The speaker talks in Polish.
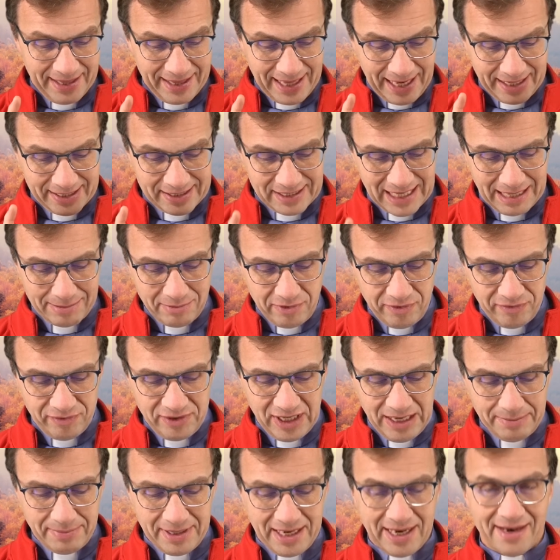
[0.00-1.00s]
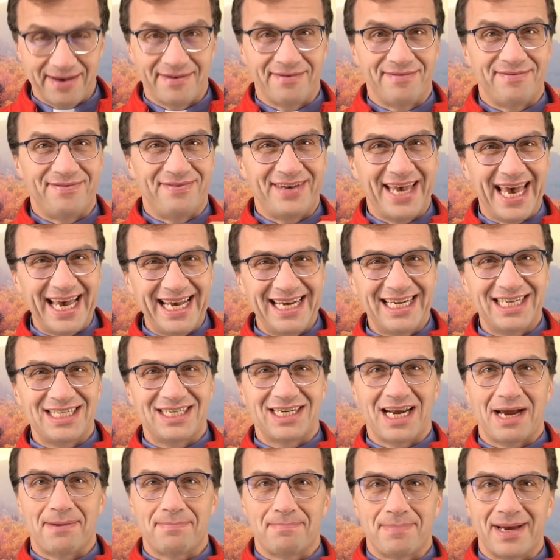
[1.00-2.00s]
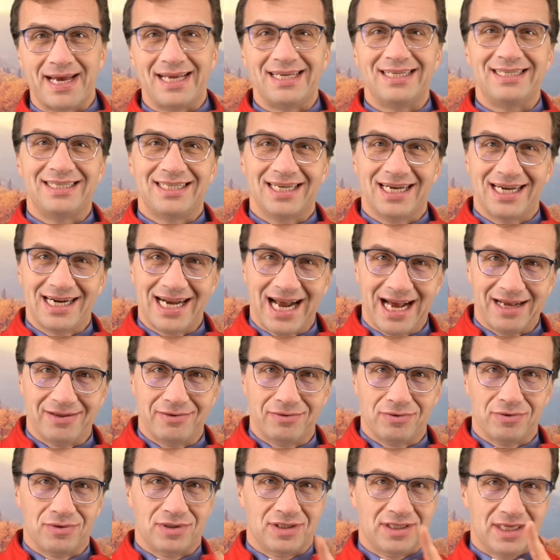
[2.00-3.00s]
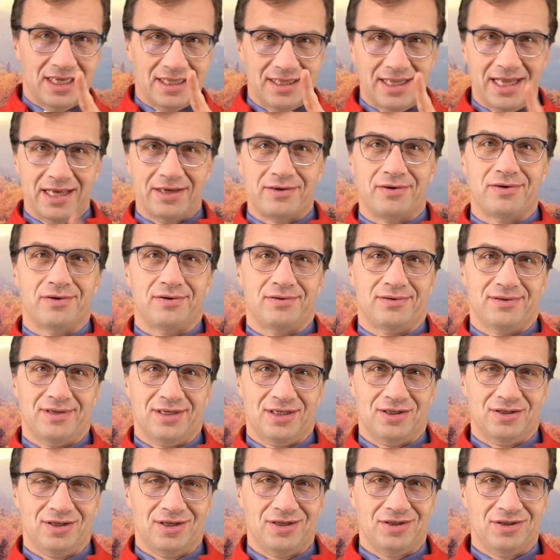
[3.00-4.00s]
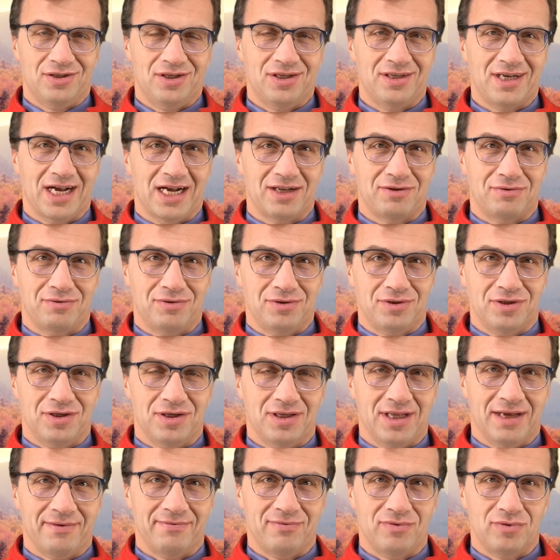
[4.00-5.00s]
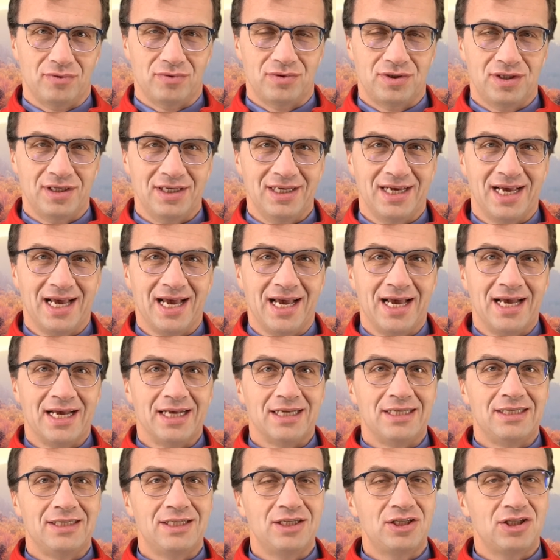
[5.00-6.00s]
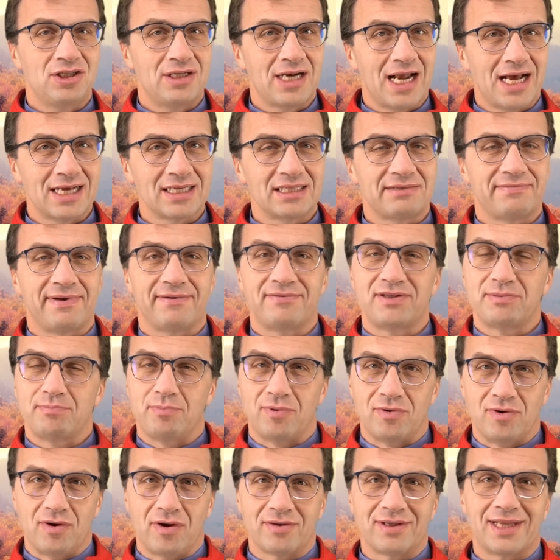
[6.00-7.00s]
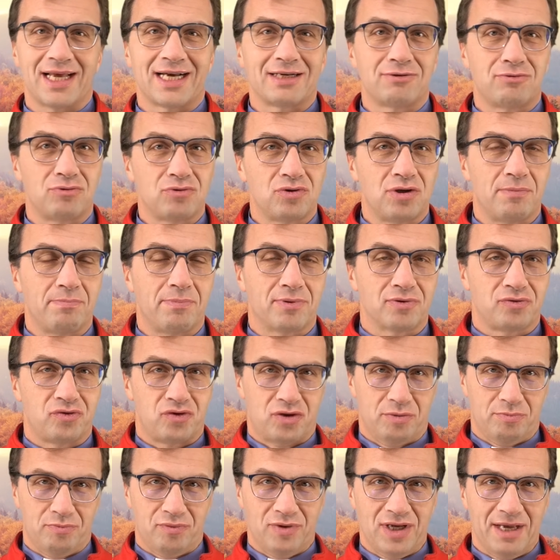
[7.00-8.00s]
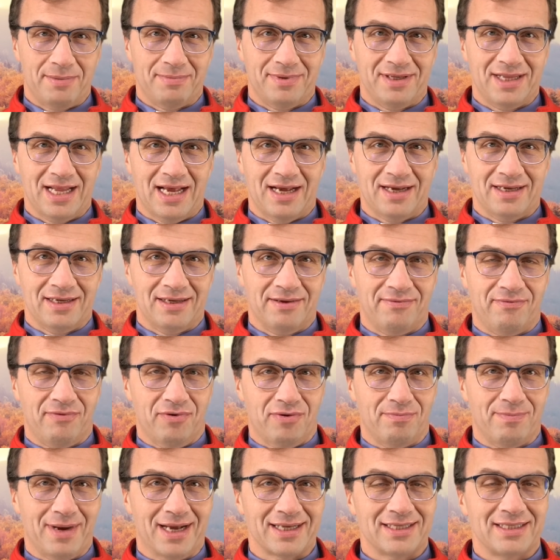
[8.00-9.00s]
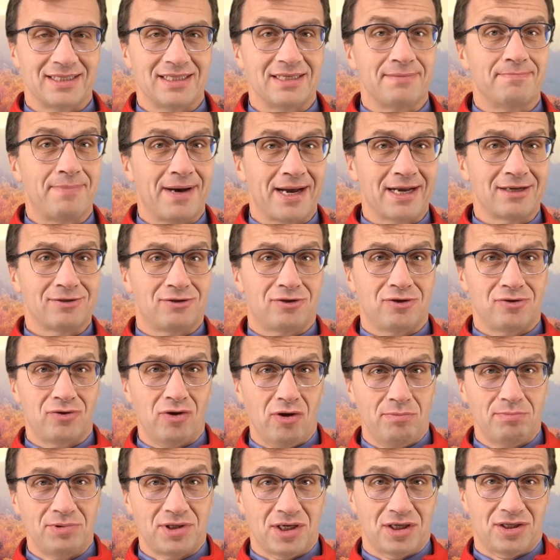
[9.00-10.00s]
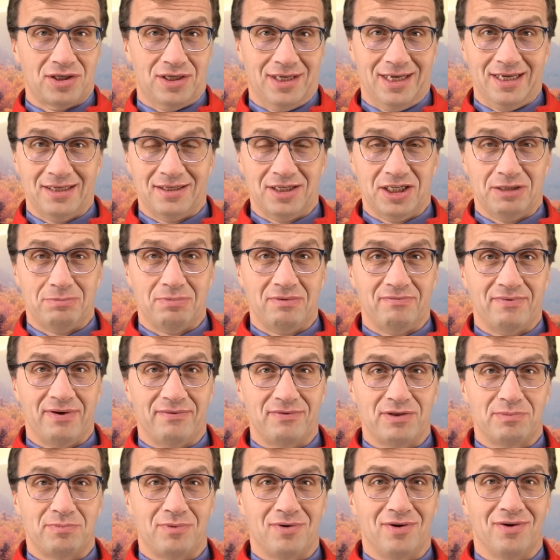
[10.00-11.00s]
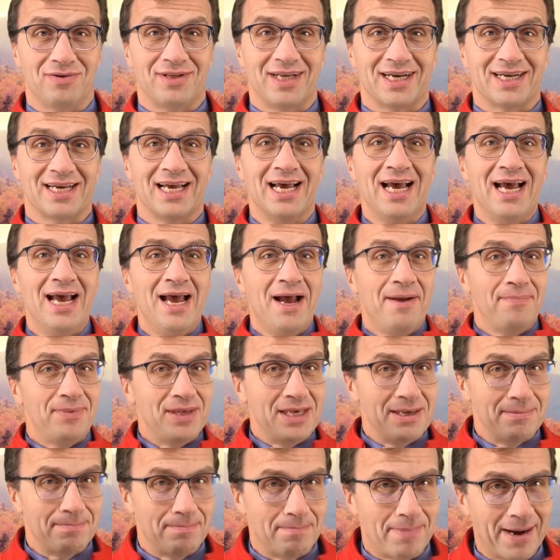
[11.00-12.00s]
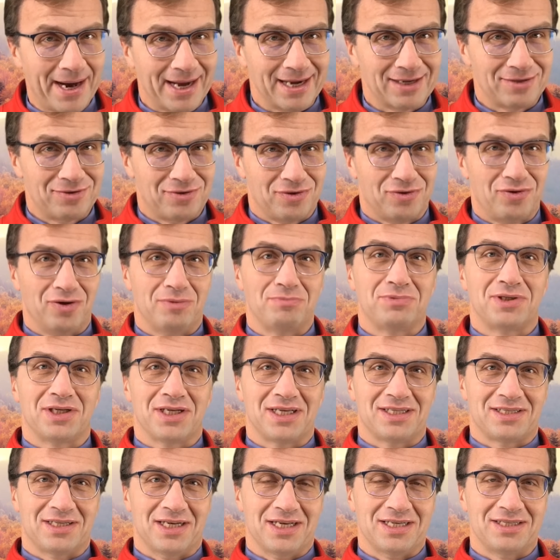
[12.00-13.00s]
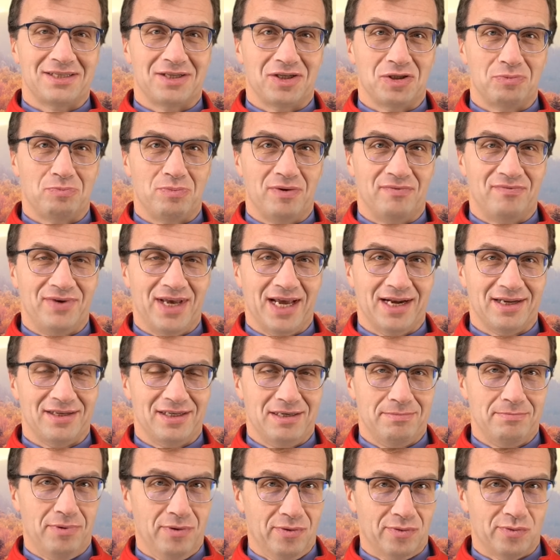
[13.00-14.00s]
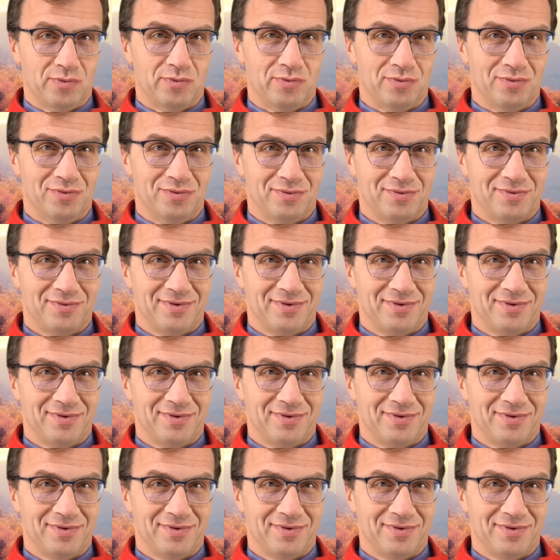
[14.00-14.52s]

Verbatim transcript: tak samo w niebie większa będzie radość z jednego grzesznika, który się nawróci, niż nas we wspólnotach, którzy potrzebujemy na e, formacji. I bardzo dobrze, że jesteśmy we wspólnotach i bardzo dobrze, że jesteśmy wierni Bogu.